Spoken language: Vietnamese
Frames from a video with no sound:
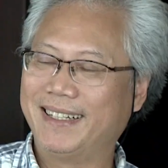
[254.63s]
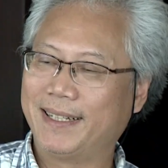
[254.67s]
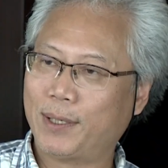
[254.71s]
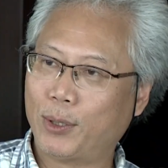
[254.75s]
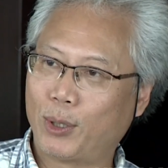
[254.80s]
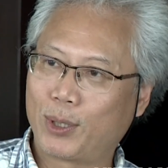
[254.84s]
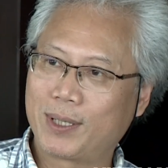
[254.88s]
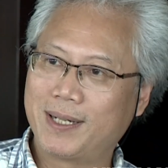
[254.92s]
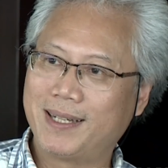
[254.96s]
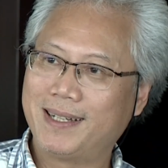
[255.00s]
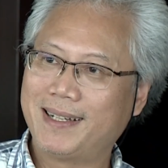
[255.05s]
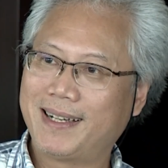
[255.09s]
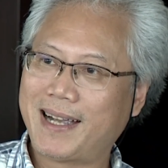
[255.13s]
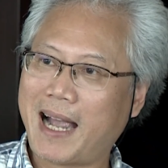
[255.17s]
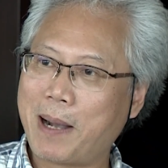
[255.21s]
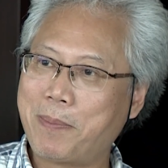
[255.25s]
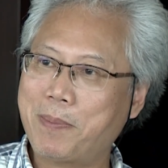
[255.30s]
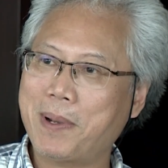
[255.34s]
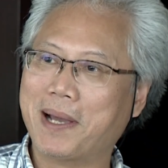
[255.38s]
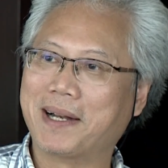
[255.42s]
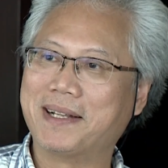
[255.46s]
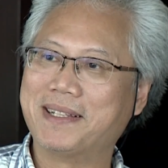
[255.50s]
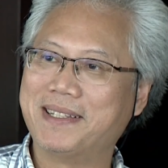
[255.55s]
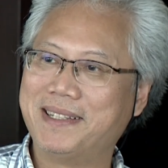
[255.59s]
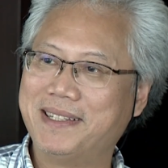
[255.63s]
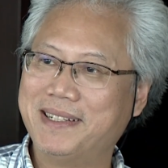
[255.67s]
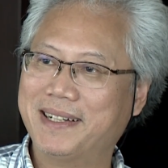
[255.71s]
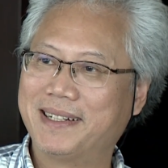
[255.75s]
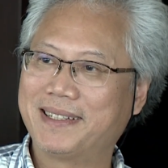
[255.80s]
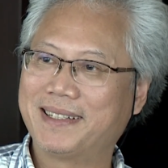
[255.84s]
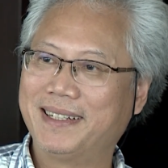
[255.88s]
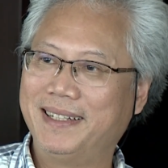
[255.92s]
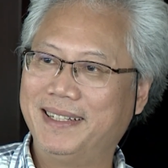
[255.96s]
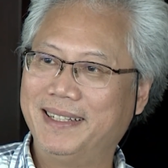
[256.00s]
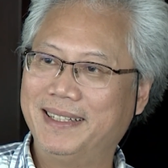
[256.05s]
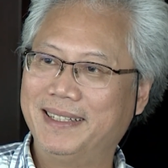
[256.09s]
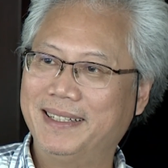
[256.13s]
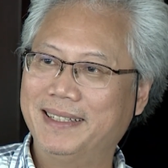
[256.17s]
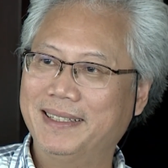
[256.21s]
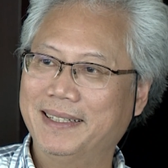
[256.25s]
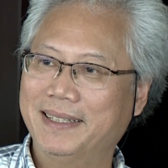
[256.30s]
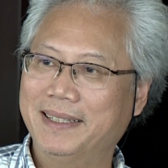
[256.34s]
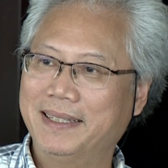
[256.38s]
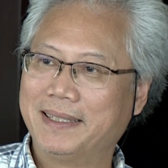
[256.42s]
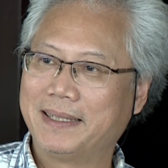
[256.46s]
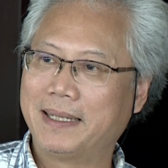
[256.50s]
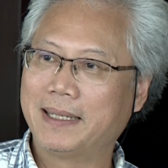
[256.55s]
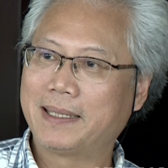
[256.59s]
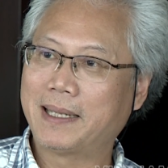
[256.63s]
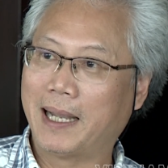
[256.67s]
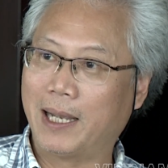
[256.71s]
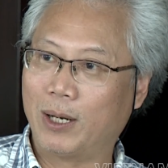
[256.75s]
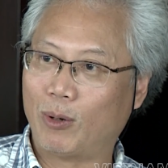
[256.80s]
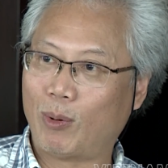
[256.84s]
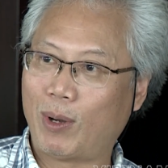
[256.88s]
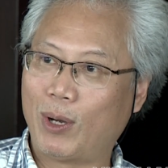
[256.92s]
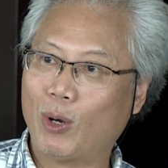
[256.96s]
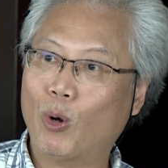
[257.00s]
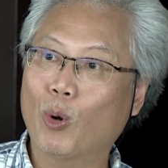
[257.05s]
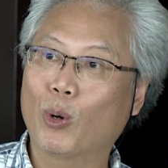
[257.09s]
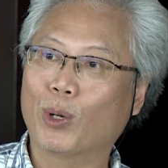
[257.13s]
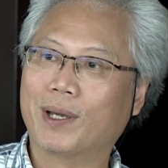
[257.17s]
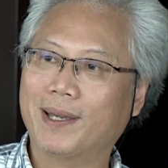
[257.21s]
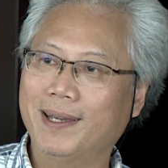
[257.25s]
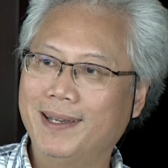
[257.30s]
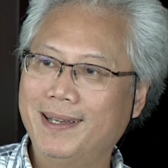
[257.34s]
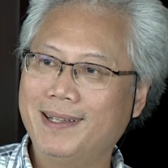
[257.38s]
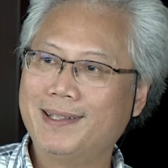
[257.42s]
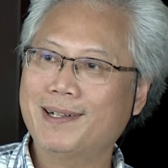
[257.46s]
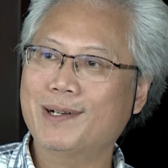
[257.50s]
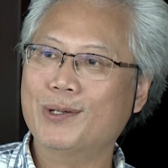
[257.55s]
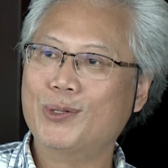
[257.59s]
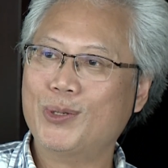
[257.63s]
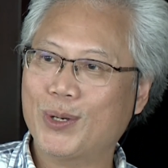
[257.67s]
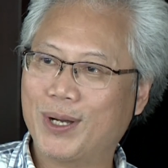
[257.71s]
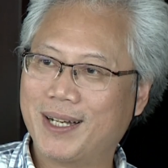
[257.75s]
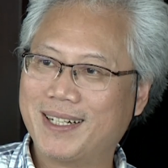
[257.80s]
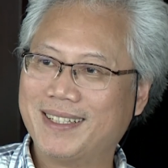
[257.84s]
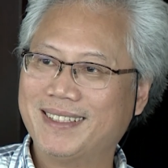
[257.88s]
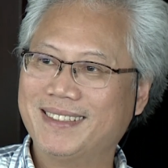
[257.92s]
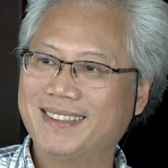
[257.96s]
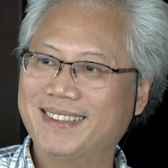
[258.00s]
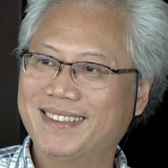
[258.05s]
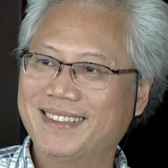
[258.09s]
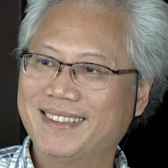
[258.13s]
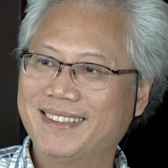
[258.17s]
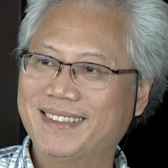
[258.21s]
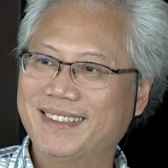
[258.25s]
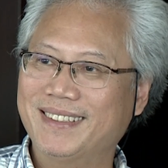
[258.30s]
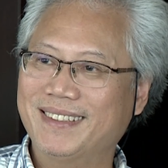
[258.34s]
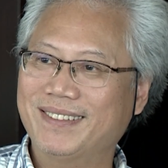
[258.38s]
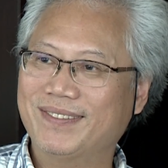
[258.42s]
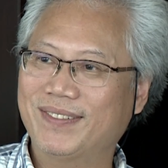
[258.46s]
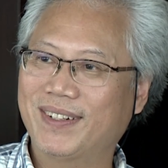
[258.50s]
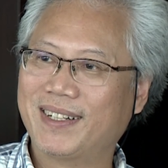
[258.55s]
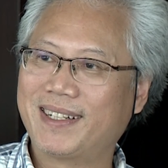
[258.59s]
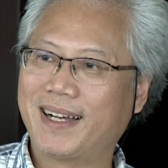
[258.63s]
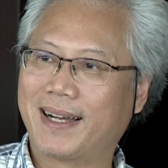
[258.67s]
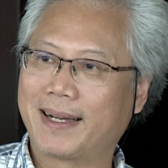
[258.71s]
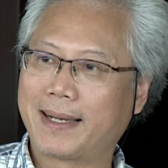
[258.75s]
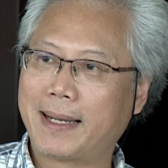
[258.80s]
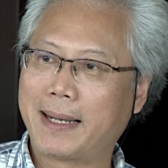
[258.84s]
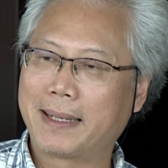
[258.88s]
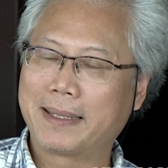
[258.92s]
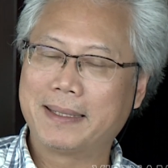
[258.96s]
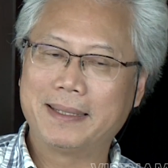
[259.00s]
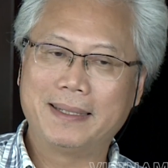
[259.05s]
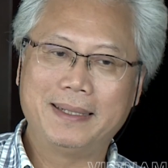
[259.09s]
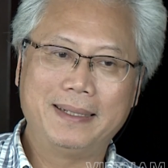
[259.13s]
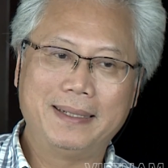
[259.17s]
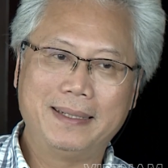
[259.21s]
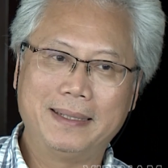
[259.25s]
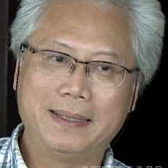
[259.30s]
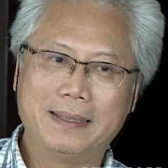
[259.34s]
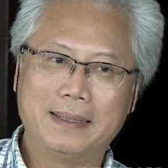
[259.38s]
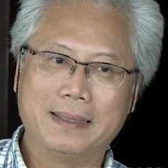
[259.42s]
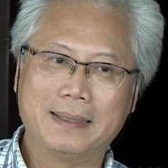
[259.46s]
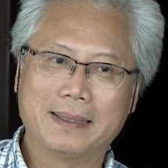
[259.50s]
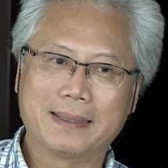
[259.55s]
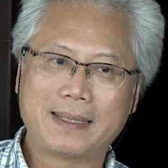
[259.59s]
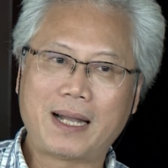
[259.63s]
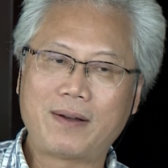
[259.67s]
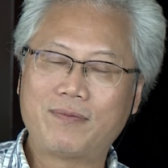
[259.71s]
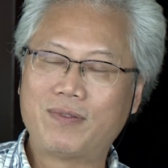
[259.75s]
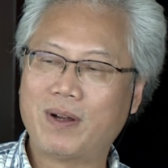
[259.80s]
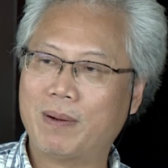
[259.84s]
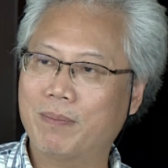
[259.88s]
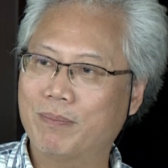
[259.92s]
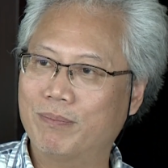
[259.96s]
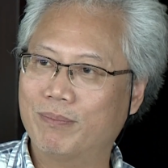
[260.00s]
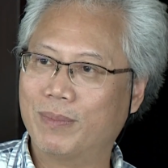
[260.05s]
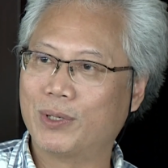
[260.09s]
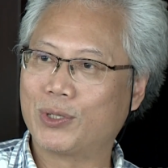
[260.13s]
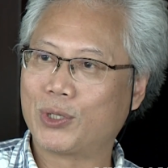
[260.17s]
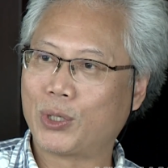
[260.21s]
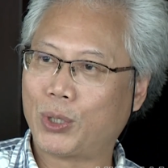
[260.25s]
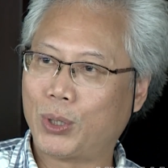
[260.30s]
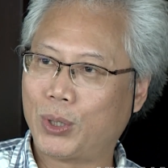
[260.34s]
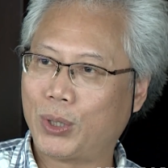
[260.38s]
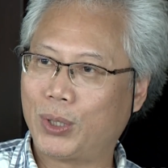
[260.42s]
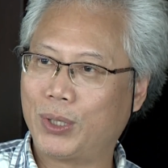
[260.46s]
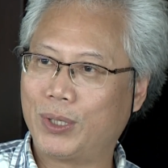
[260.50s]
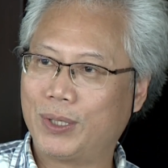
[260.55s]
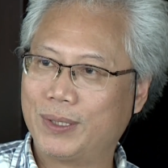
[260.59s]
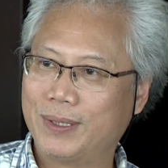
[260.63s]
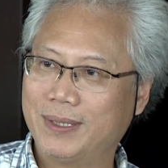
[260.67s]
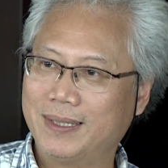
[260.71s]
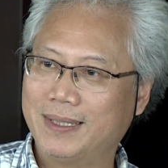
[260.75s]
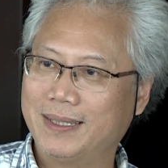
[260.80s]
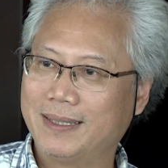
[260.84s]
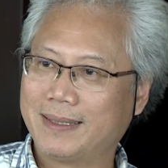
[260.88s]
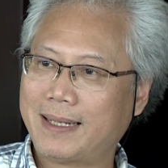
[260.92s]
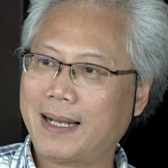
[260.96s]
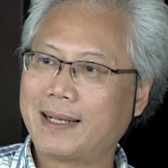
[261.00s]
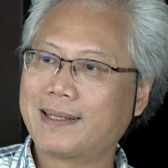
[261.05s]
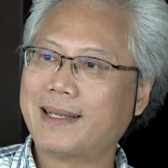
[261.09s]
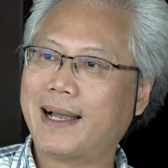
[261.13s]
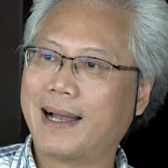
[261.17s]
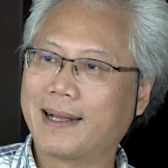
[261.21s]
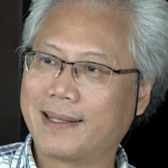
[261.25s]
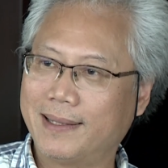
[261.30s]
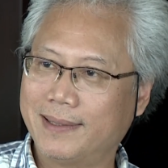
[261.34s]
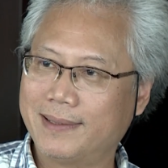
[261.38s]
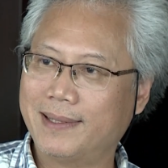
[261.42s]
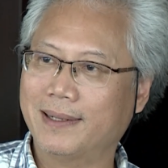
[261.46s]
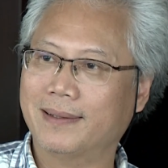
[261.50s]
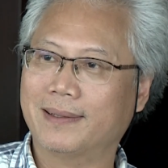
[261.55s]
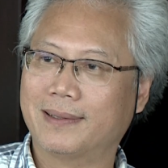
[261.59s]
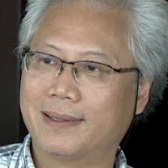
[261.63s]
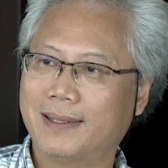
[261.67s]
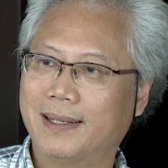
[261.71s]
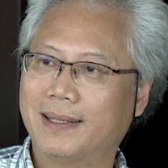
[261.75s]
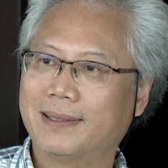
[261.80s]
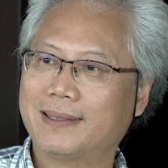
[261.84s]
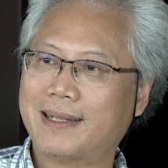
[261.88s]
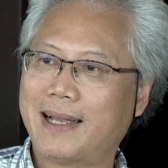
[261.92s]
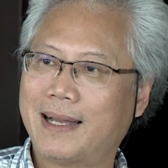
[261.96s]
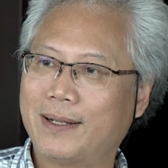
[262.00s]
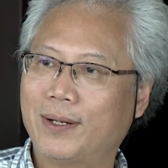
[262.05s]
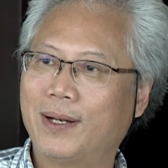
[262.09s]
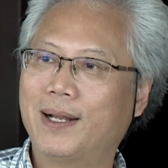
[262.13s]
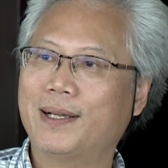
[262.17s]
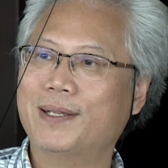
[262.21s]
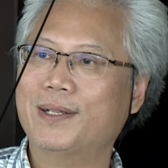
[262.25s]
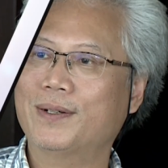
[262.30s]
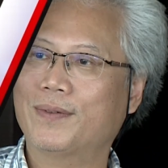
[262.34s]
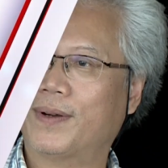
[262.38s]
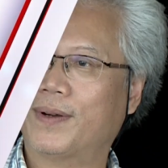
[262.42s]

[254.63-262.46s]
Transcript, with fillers: có cái khác biệt giữa cái cái thể loại hồi ký tự truyện với cả các cái ờ, tác phẩm mà do tác giả tự tưởng tượng ra là như